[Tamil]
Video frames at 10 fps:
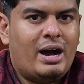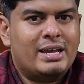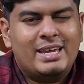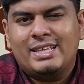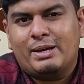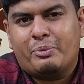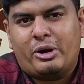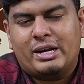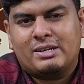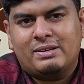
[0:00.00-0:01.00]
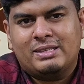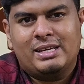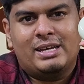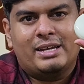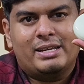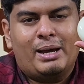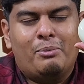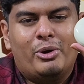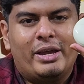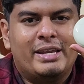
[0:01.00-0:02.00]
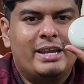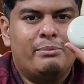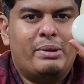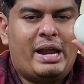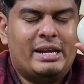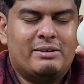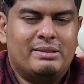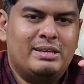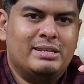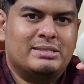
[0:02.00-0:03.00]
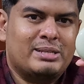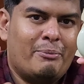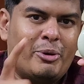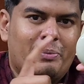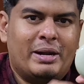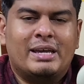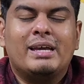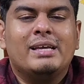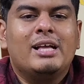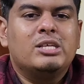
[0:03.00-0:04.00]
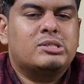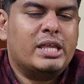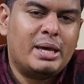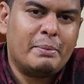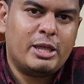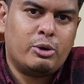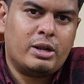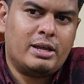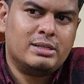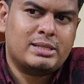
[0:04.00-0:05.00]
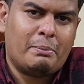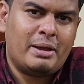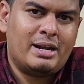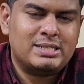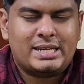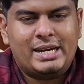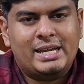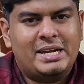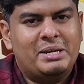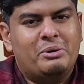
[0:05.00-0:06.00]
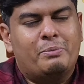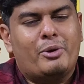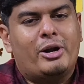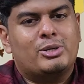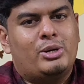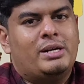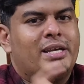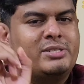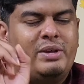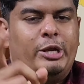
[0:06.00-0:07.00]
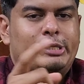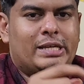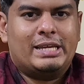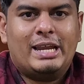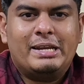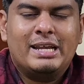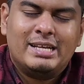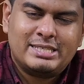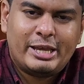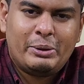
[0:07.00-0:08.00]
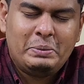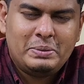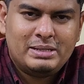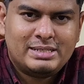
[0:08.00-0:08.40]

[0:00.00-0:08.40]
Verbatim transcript: வாங்கி இந்த ப்ராடக்ட்டை வந்து நம்மளோட இந்தியன் பிராண்டுக்கு வந்து சப்போர்ட் பண்ணுங்கள் ஸோ இதே மாதிரி ஒரு செம்மையான ஸ்டன்னிங்கான ஒரு ப்ராடக்டோட நெக்ஸ்ட் வீடியோவை சந்திக்கிறேன் சி யூ